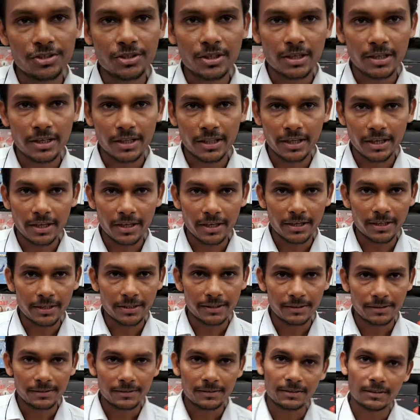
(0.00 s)
चेंज करके देंगे
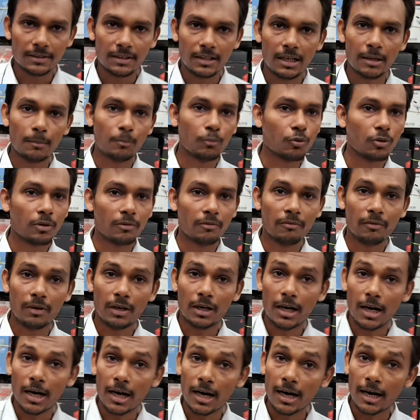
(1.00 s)
ओके देख लो भाई
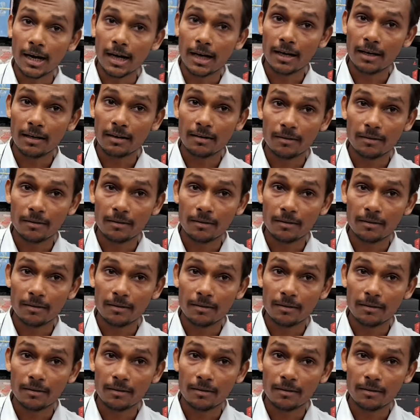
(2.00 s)
इंटरनल